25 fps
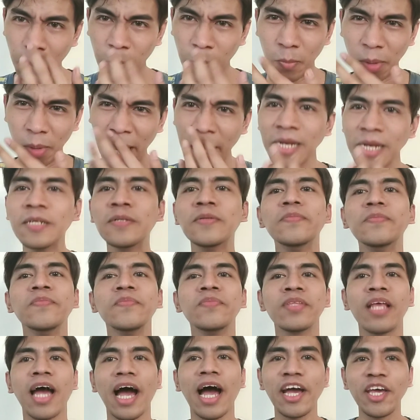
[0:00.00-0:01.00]
Eh?
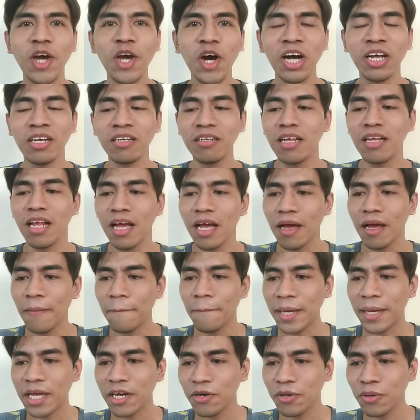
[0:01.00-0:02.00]
Ayun.
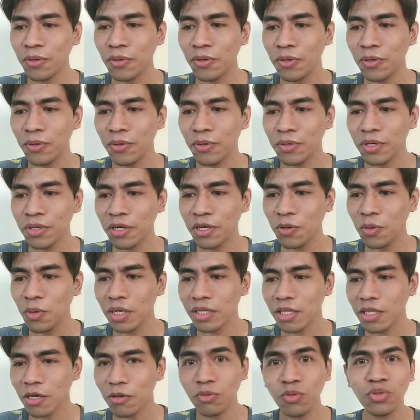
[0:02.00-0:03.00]
Pero
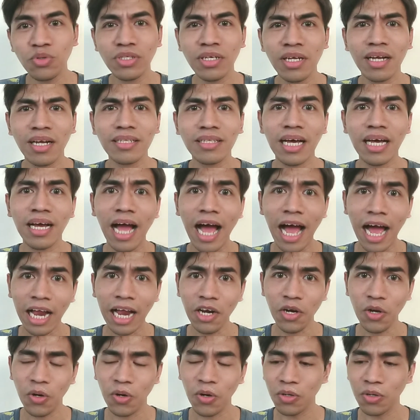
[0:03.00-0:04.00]
nagulat ako dun sa
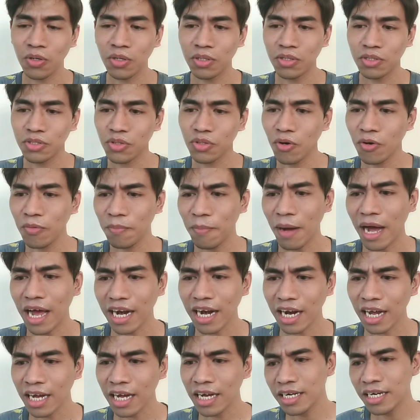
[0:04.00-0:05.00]
nagtagalog. So
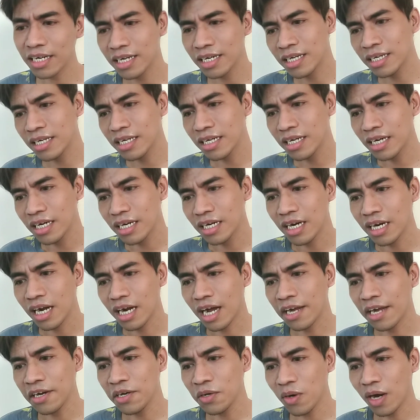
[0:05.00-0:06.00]
parang
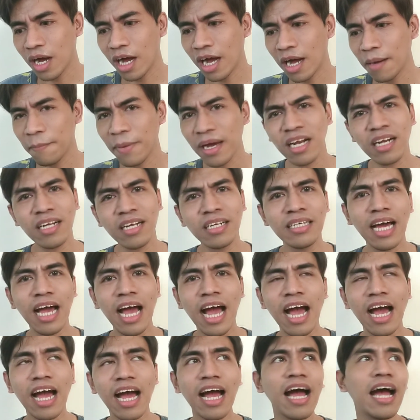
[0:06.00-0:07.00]
ano nga, parang
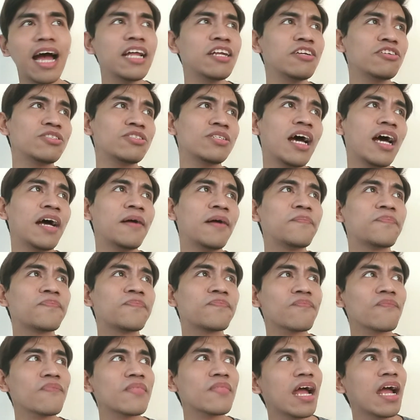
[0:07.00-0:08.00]
nakakaano siya
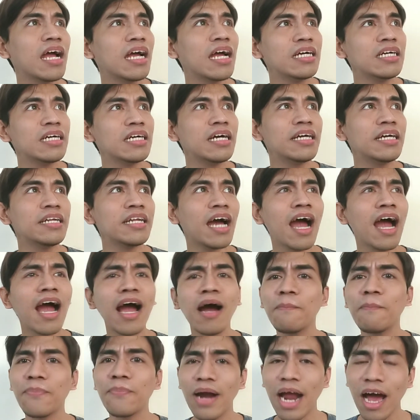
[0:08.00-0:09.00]

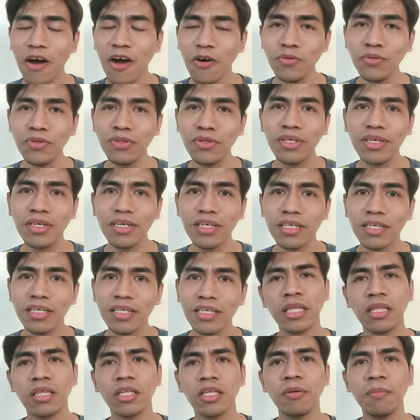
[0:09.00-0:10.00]
nakaka-proud
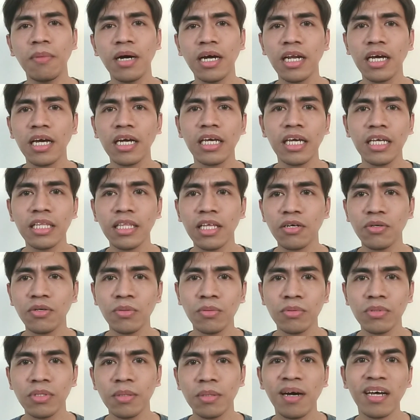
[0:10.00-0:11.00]
yung mga nakikita
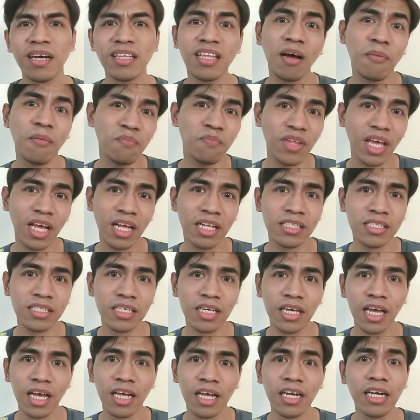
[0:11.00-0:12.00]
ko sa mga thumbnails
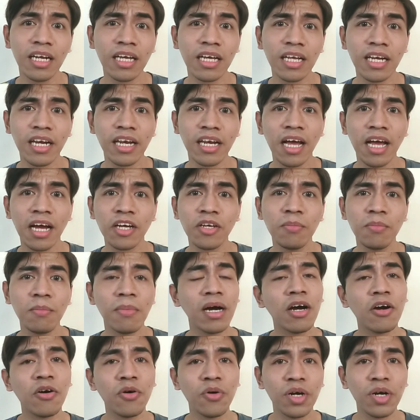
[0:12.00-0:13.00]
kanya na nagre-react yung
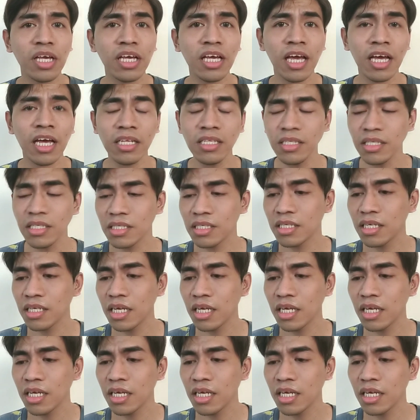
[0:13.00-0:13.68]
mga Koreans.